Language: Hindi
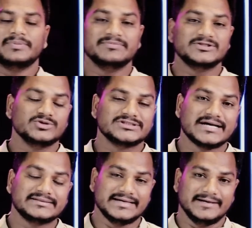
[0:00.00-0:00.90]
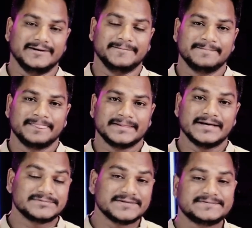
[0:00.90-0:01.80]
परमेश्वर चाहते हैं
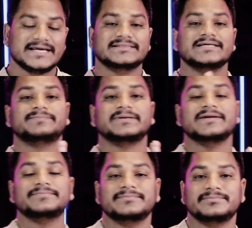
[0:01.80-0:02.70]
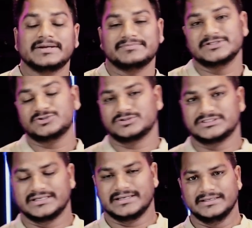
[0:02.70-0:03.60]
कि हम सबसे अधिक प्रेम परमेश्वर
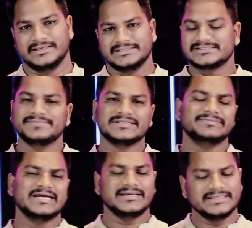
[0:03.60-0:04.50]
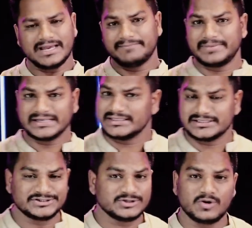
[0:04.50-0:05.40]
से करें इसका मतलब यह नहीं कि हम बाकी
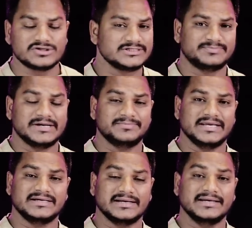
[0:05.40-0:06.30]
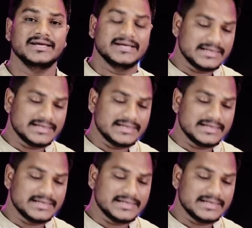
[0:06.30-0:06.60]
किसी और से प्रेम नहीं करें